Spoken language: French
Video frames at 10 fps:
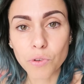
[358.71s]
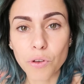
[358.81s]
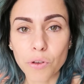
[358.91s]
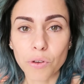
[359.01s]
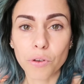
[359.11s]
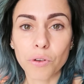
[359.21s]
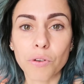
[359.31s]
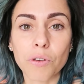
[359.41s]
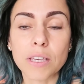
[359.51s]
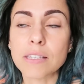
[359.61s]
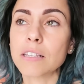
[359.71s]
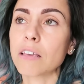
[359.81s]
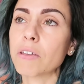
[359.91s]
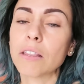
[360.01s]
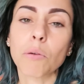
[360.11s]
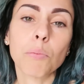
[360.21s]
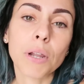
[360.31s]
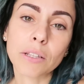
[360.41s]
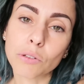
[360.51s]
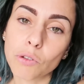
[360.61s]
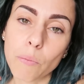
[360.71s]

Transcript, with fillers: et euh, ils interviennent dans plein de